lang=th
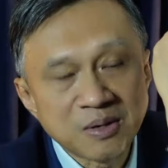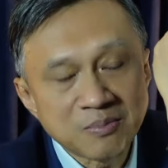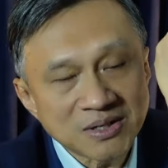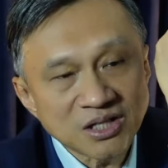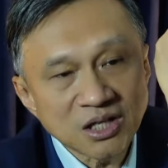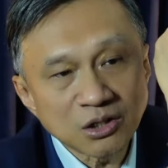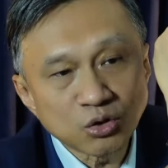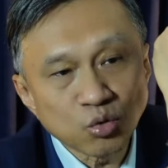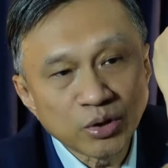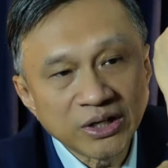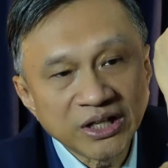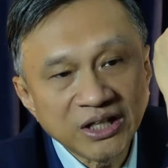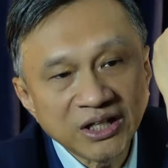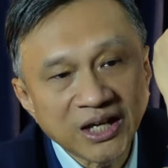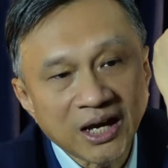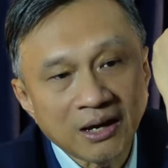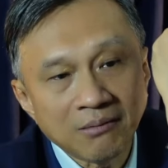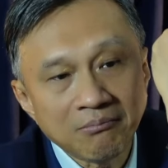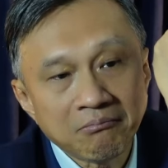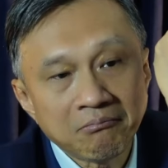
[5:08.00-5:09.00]
Master ตัวนี้เนี่
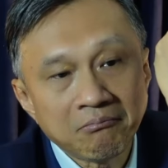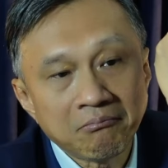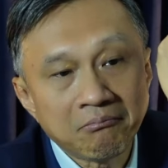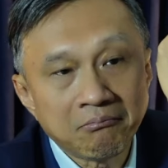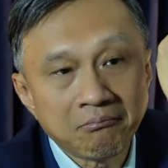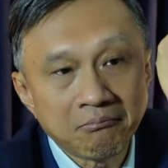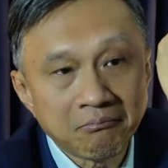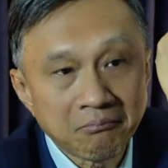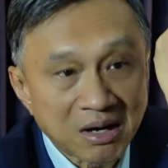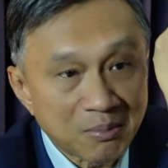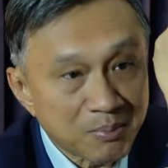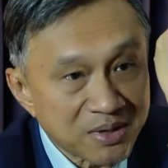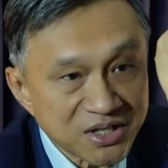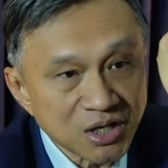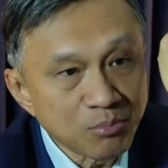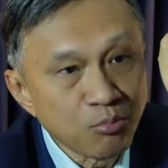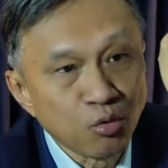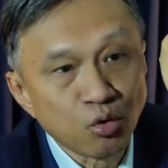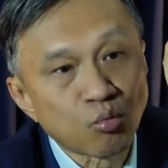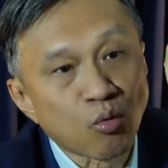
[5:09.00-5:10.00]
ยมันไม่ใช่
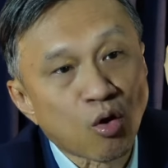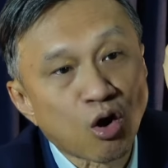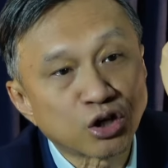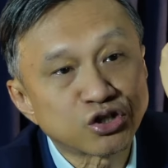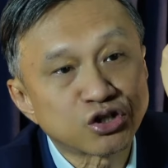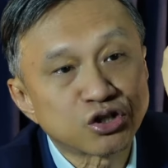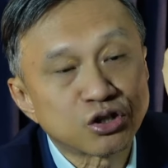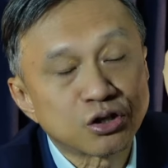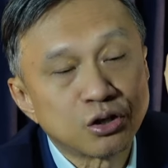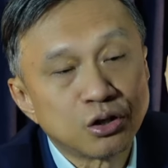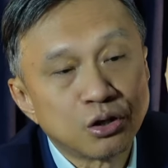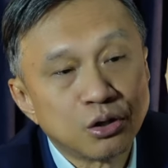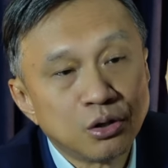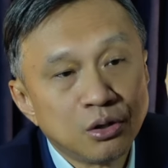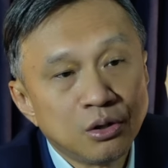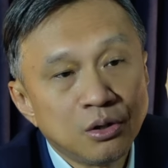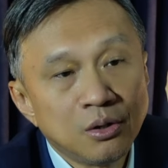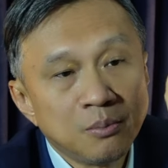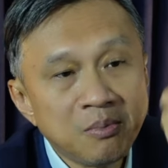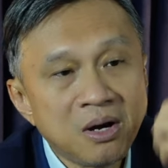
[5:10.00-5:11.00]
Moon Watch
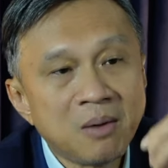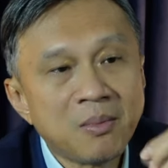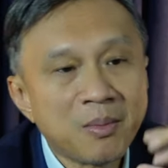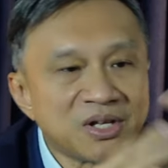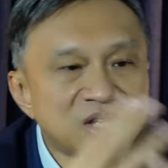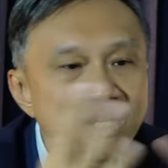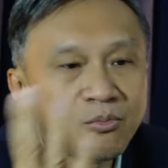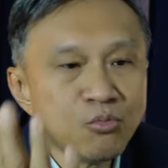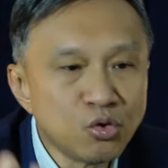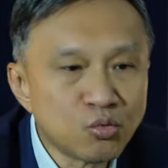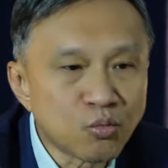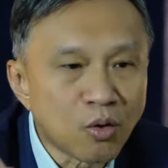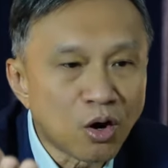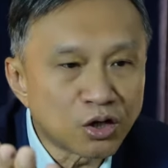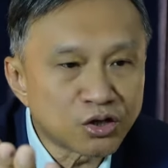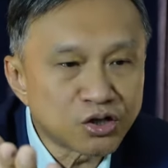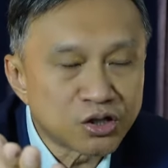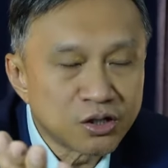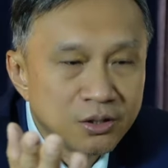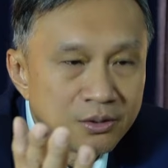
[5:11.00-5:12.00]
เมื่อมันไม่ใช่ Moon
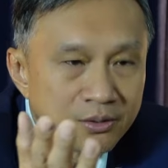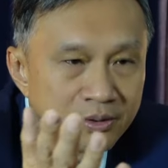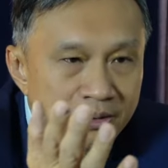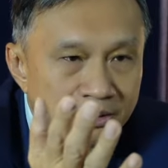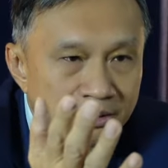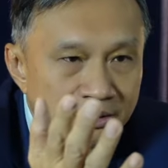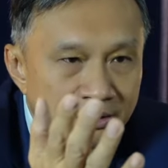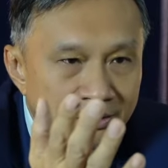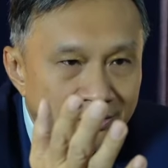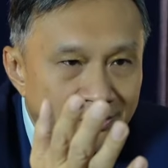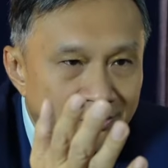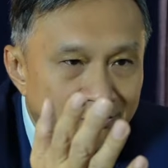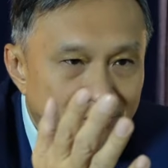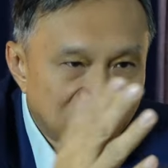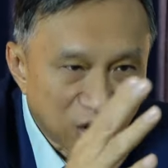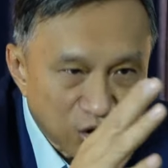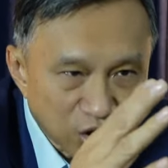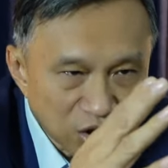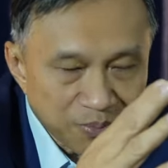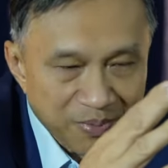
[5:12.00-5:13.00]
Watch มัน
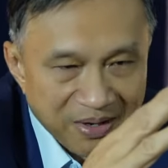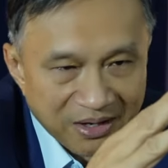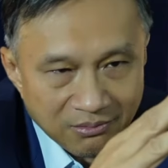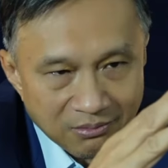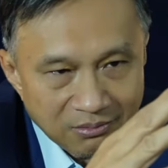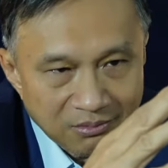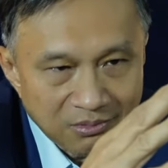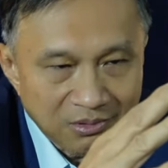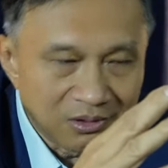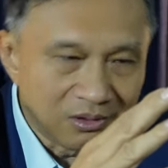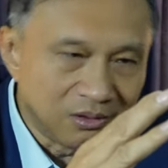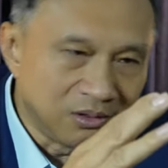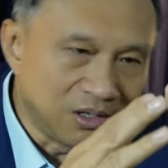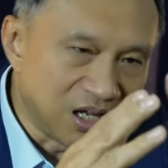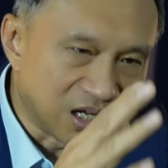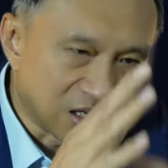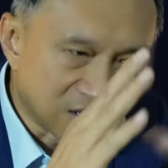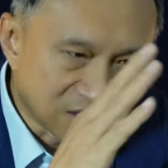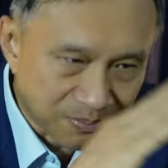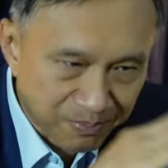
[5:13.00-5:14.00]
ก็จะเป็นอี
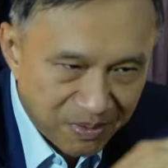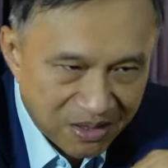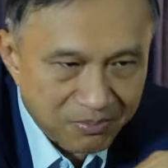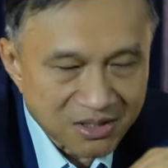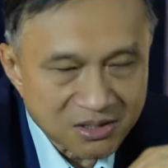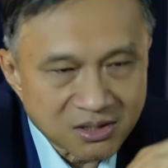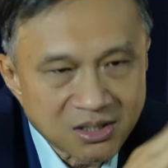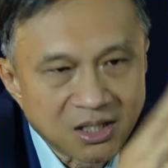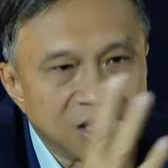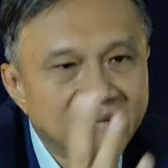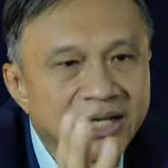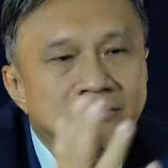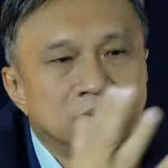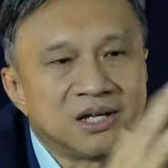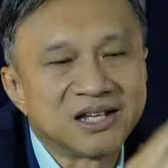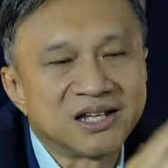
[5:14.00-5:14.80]
ก Speed Master อีกอี